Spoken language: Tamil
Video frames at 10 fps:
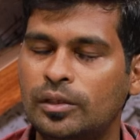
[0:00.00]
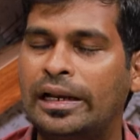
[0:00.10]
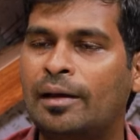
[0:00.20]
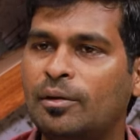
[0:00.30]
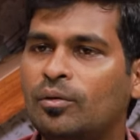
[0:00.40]

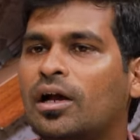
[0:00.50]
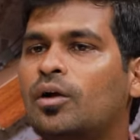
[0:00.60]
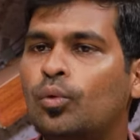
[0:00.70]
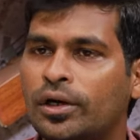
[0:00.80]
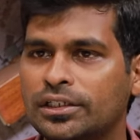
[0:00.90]
எல்லாமே
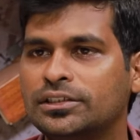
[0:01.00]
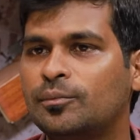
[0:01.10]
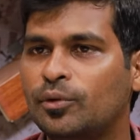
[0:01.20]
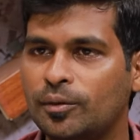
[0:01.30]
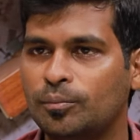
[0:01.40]
உங்களுக்கு
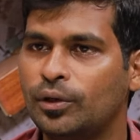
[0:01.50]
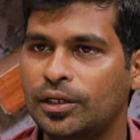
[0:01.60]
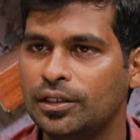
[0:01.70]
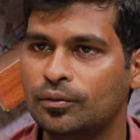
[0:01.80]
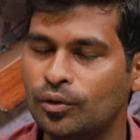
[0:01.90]
அட்வான்டேஜாக போய்
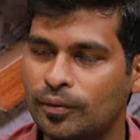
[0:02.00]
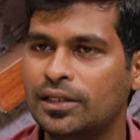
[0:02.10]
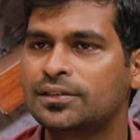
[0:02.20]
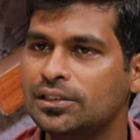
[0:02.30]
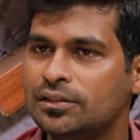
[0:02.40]
போயிட்டுருக்கு ஒரு
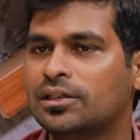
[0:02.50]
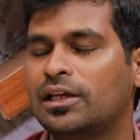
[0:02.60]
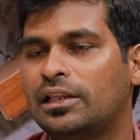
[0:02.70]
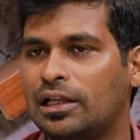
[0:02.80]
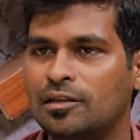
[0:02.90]
ஒருவேளை
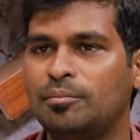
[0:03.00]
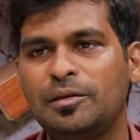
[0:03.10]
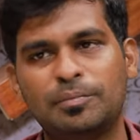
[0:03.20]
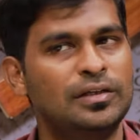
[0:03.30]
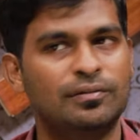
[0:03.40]
சிஎஸ்கே இதெல்லாத்தையும்
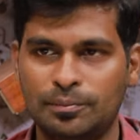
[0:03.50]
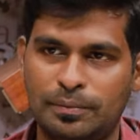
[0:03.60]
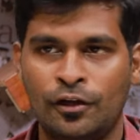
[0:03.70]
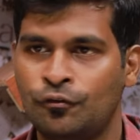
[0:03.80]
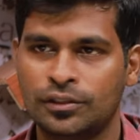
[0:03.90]
பீட் பண்ணி
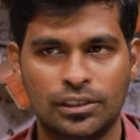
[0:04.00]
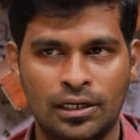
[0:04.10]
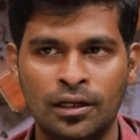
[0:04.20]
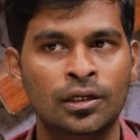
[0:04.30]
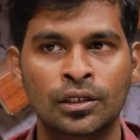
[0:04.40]
வந்து பிளே ஆஃப்
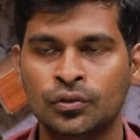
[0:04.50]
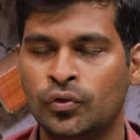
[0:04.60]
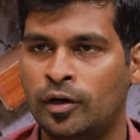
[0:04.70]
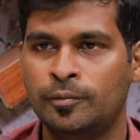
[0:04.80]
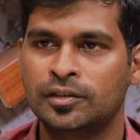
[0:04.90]
வந்துட்டாங்கன்னா
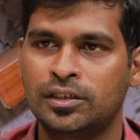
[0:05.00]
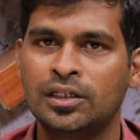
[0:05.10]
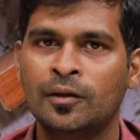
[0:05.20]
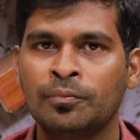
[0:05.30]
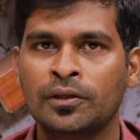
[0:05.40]
ஸோ ஆப்வியஸ்லி